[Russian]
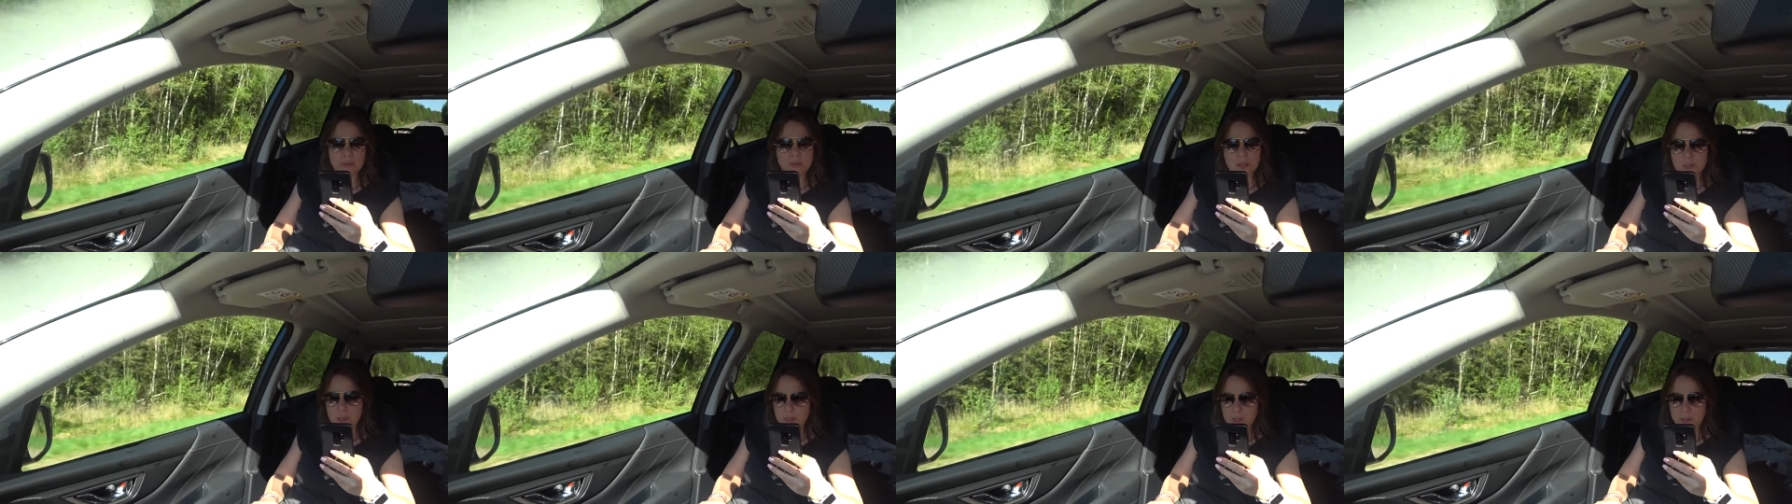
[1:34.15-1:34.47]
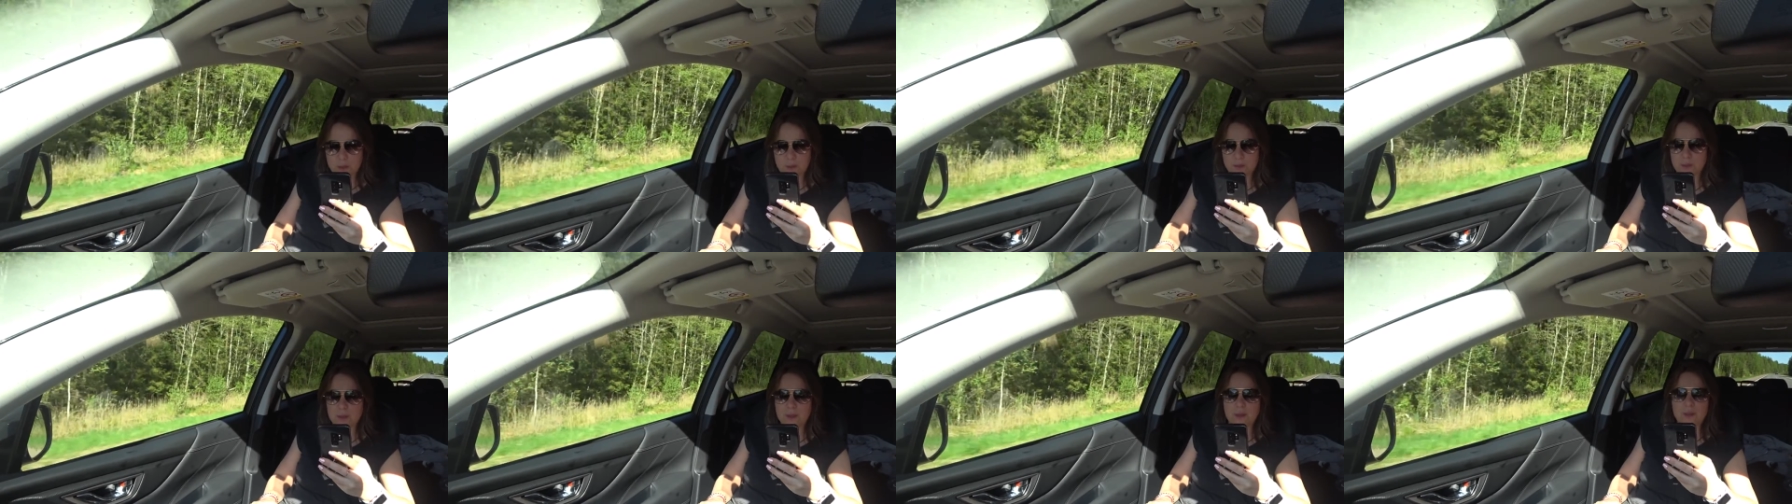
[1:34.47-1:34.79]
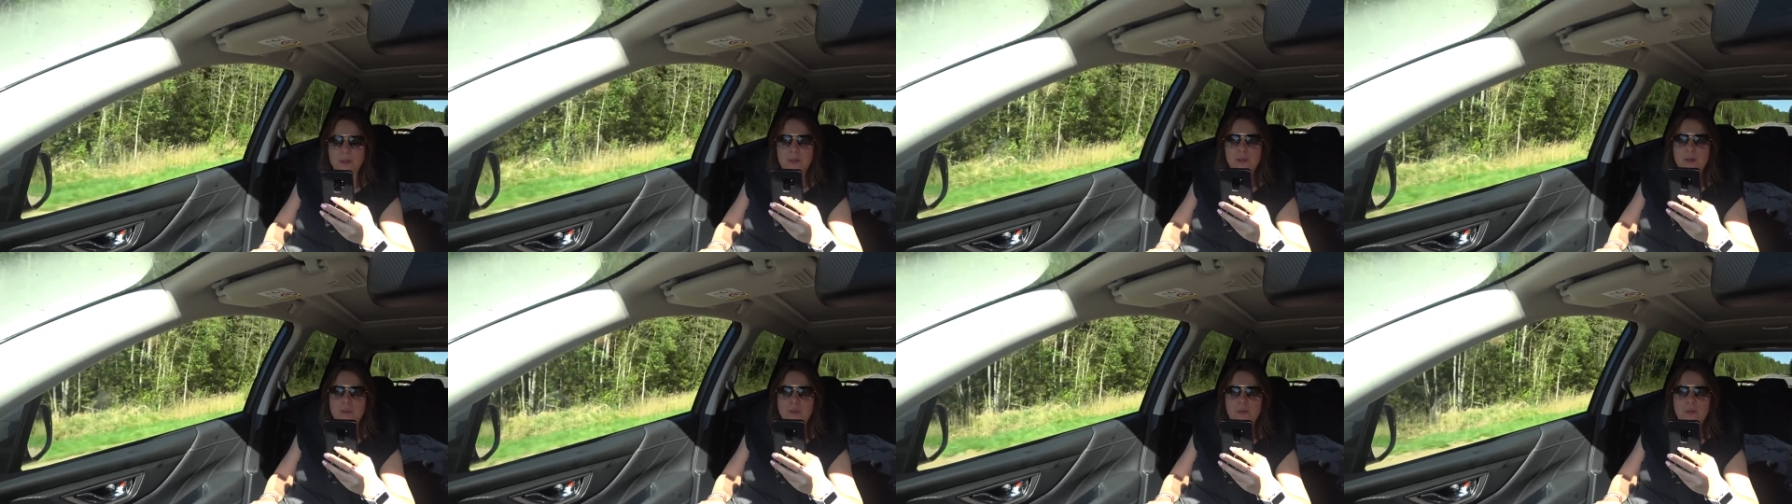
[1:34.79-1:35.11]
естественно,
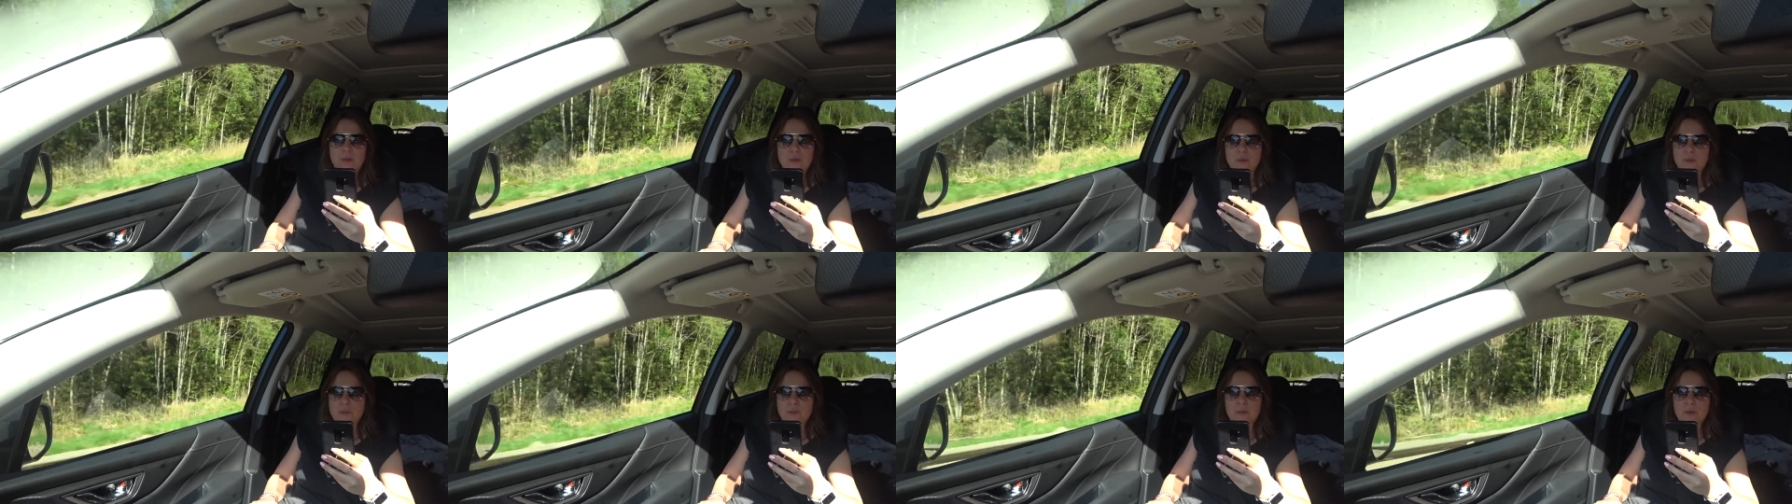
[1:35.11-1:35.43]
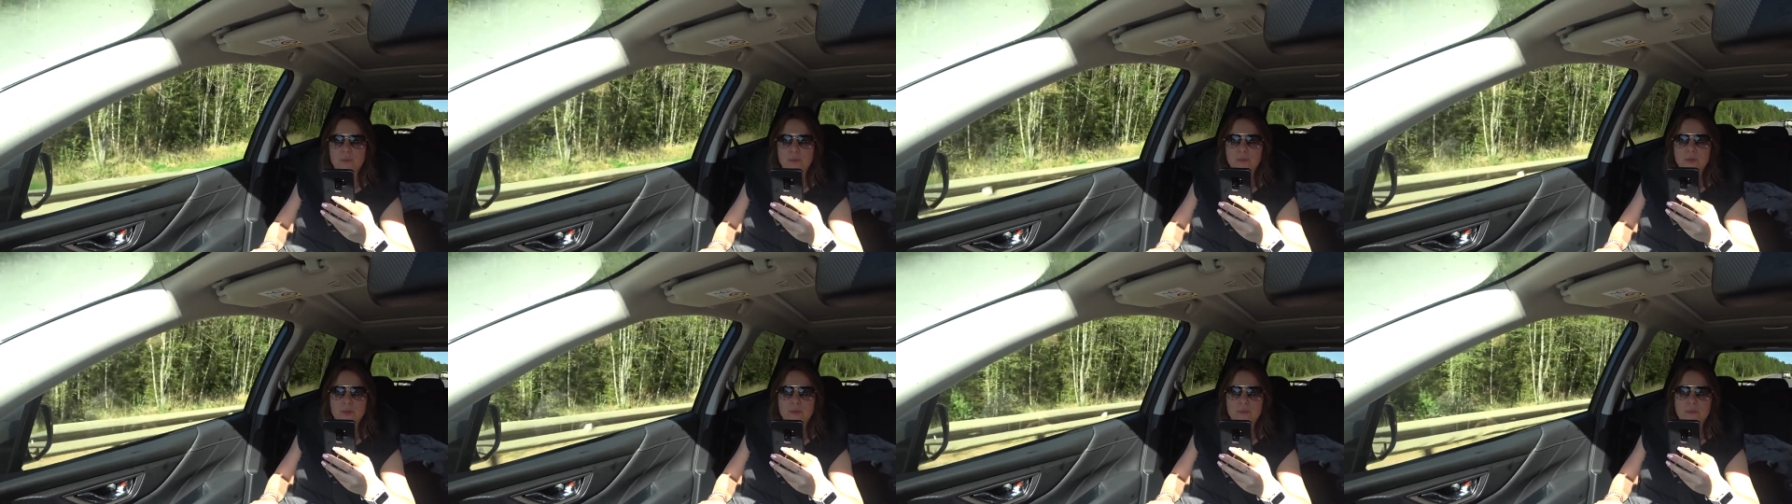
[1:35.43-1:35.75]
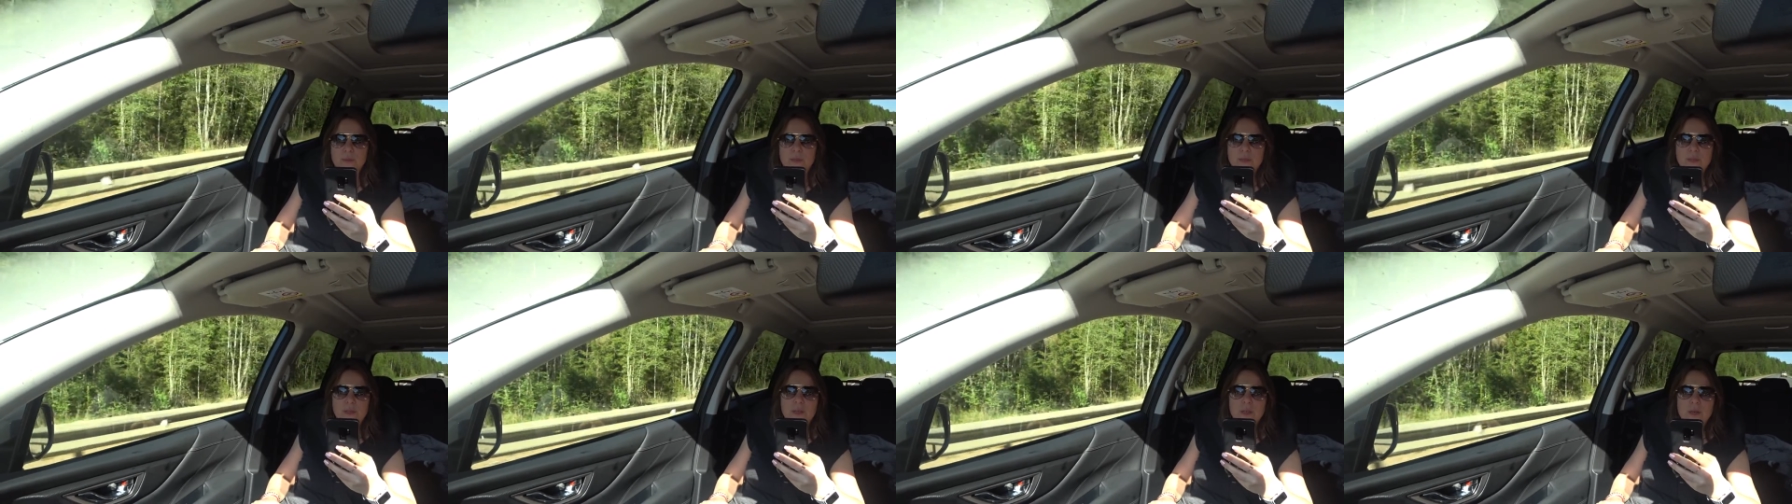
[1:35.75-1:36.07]
да, по-другому не может
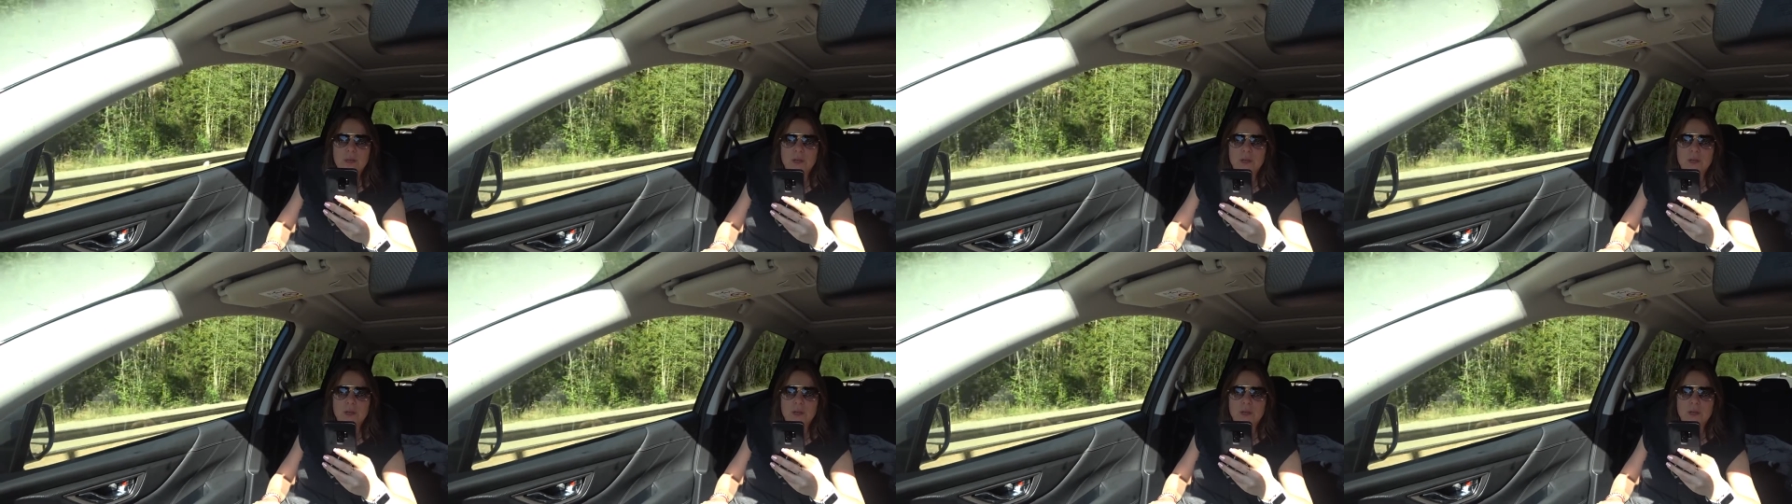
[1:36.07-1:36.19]
быть.